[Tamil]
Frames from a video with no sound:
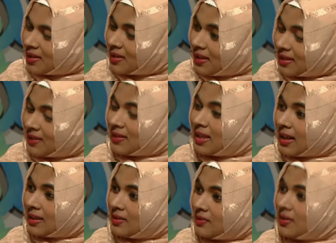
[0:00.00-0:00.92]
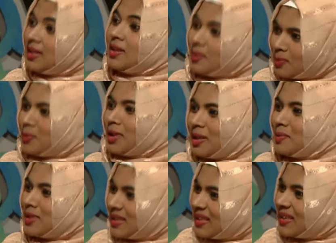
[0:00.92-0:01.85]
அது அதாவது அதை விட
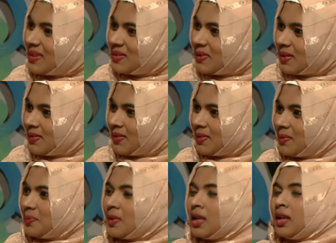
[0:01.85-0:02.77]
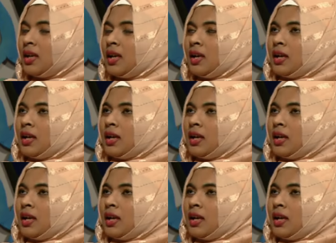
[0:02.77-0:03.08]
முக்கியம்னு தான் நாங்கள் சொல்ல வரோம்